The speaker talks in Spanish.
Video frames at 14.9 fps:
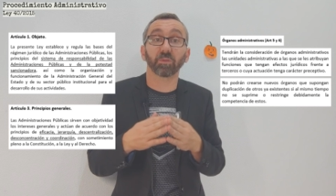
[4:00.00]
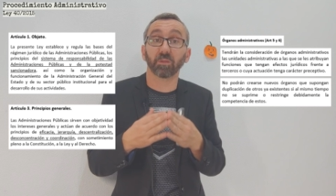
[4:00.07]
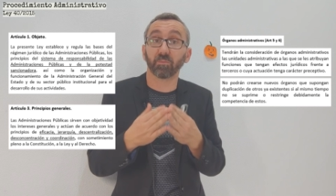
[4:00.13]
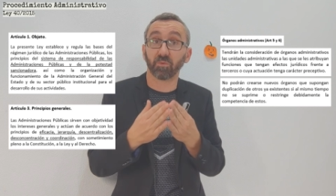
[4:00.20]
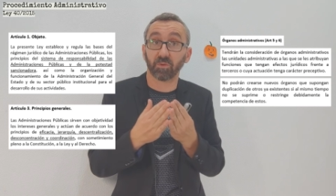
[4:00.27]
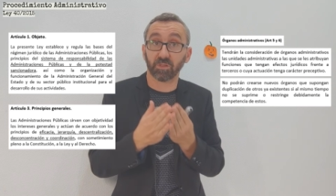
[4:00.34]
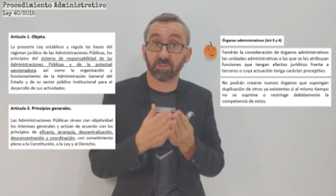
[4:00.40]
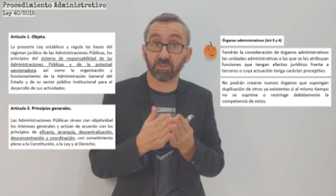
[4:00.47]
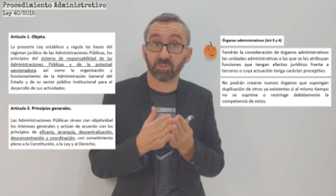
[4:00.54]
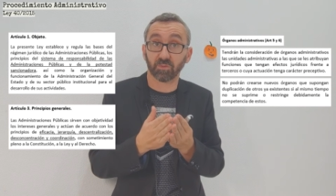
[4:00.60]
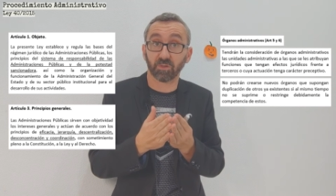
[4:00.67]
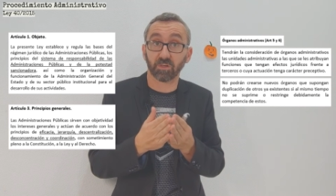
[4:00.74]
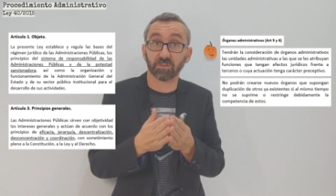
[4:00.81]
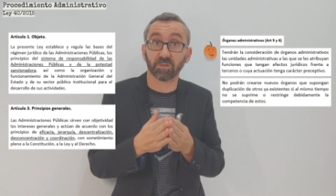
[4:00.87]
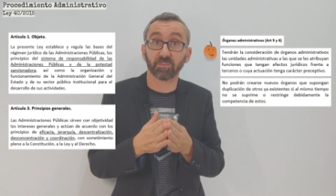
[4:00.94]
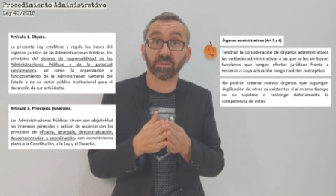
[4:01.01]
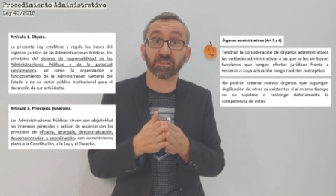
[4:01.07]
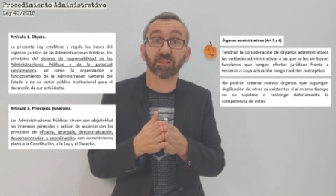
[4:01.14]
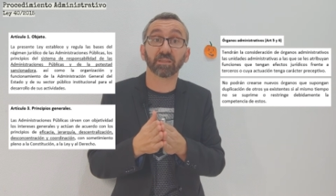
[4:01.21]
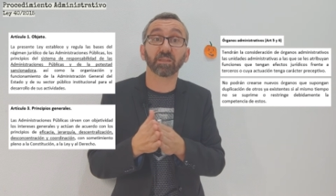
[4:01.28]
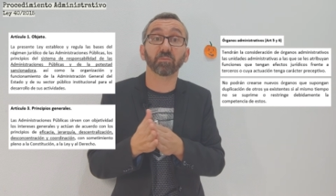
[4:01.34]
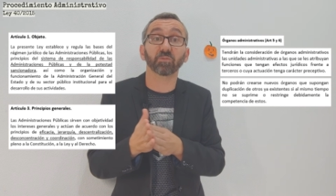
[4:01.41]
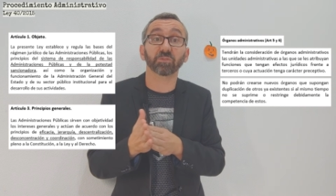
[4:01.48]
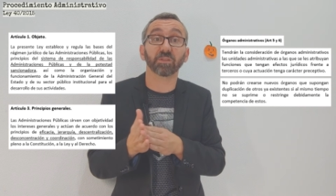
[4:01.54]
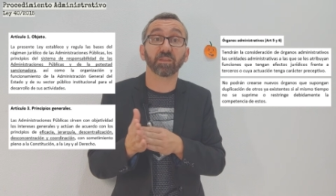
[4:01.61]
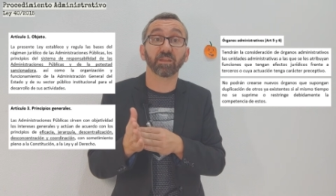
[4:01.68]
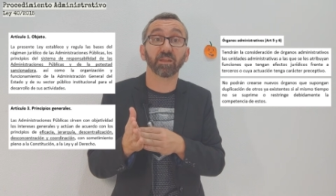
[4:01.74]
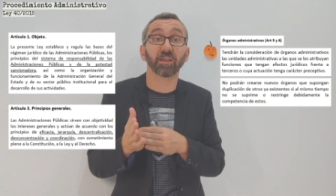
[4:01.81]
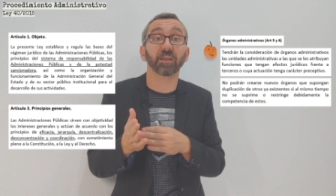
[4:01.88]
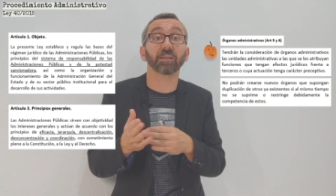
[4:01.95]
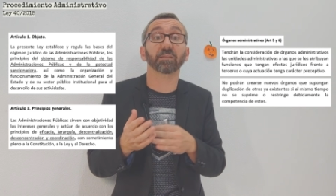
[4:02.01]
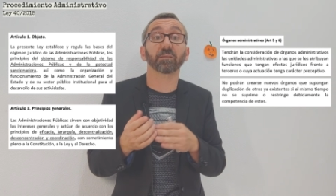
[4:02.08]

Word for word: último, estos órganos administrativos se dirigen